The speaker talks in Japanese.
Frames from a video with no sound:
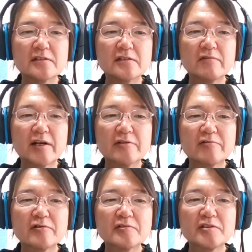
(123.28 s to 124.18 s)
若い
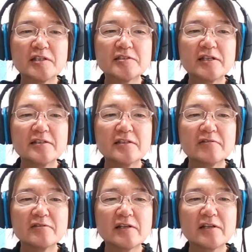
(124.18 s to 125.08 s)
頃過ごした時代っていうの
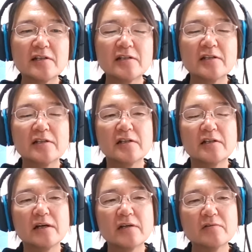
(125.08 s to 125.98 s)
はだから
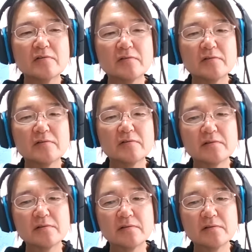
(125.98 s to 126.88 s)
あの
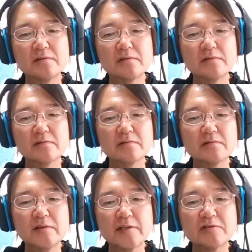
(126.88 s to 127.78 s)

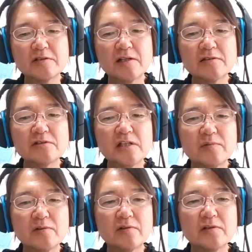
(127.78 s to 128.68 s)
大学のサークルで
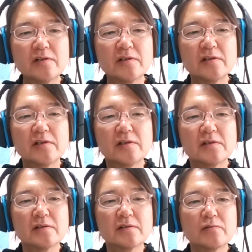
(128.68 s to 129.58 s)
も
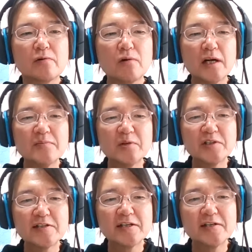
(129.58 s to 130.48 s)
公害問
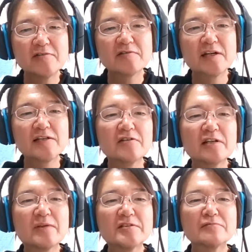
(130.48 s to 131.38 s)
題研究会っていうの
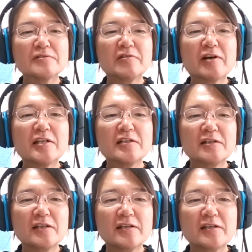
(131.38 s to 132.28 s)
はまず古いのがあっ
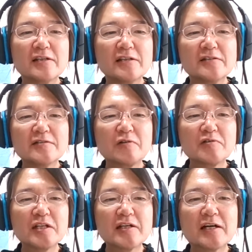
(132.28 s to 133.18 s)
てその
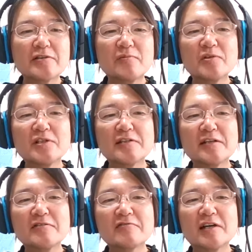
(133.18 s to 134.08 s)
次に環境問題研
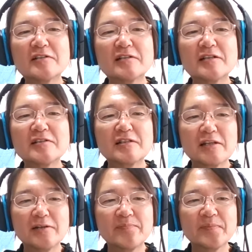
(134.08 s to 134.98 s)
究会っていうのができて
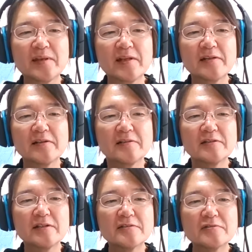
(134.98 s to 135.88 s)

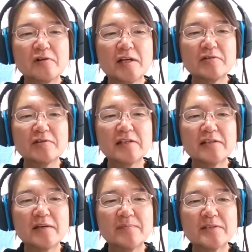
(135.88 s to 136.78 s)
でその後に
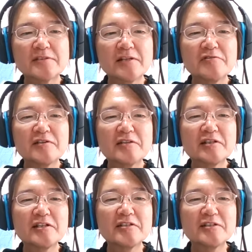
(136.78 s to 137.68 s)
原発研究会っていう
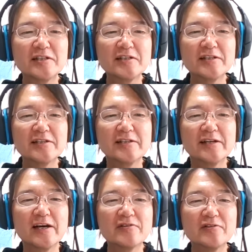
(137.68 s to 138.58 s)
のができて
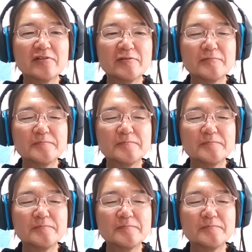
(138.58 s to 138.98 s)
あの